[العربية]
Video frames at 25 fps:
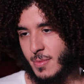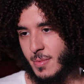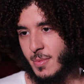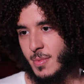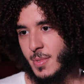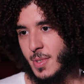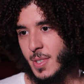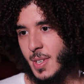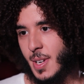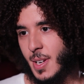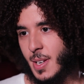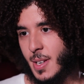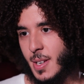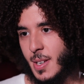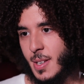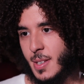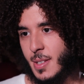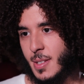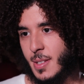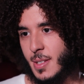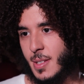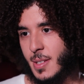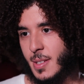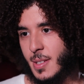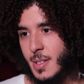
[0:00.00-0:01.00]
ان شاء الله
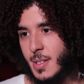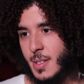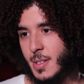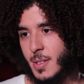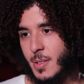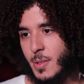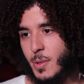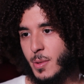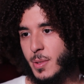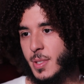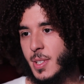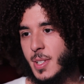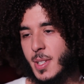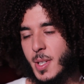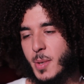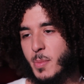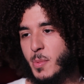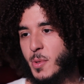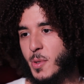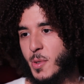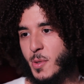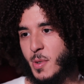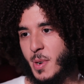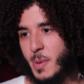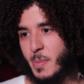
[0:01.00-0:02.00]
لو تيتر
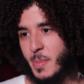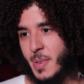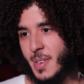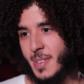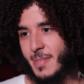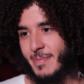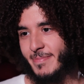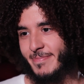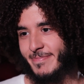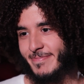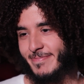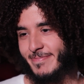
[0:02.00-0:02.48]
بوركوا با